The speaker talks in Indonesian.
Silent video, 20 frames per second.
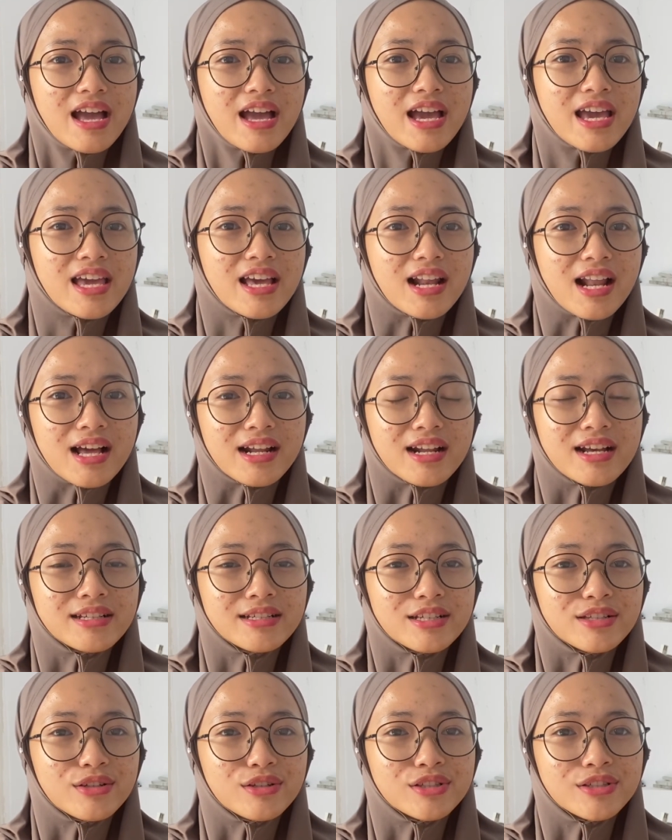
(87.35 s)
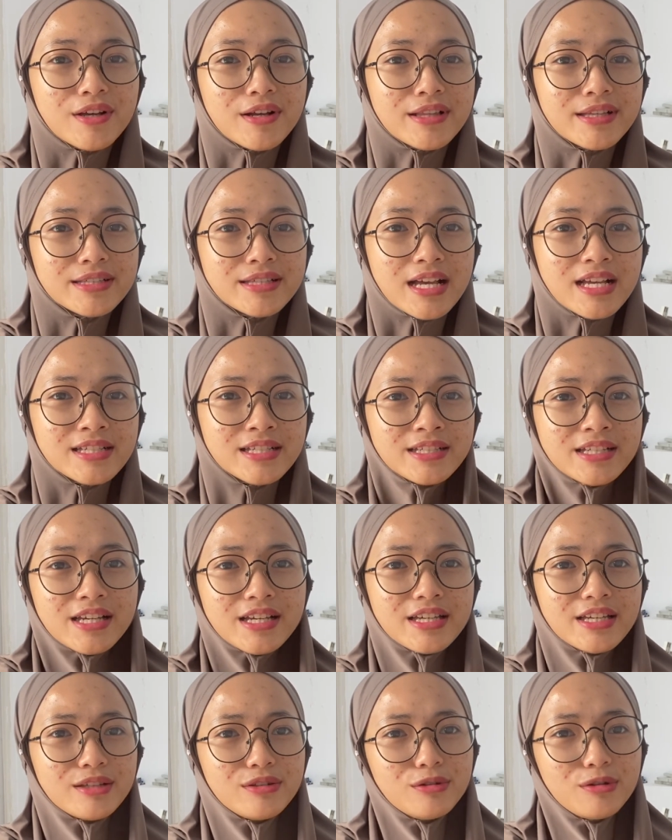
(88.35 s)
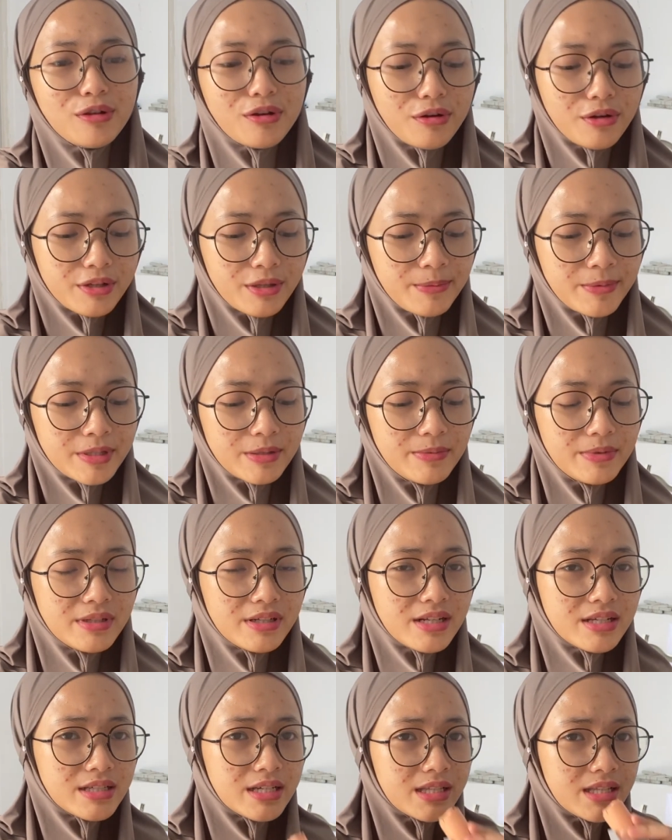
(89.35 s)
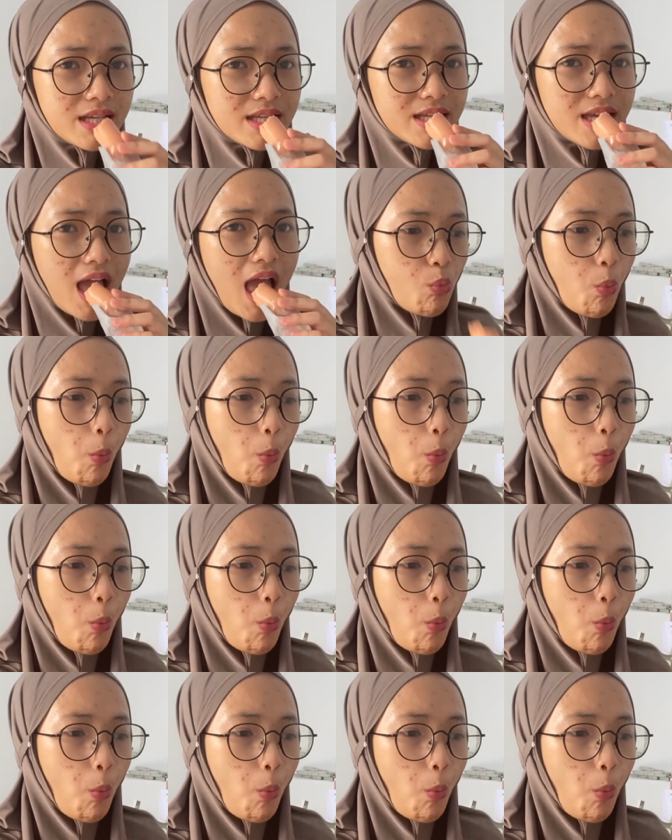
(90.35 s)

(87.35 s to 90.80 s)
hilang rasa sosialisasinya gitu loh teman-teman ngerasain gak sih?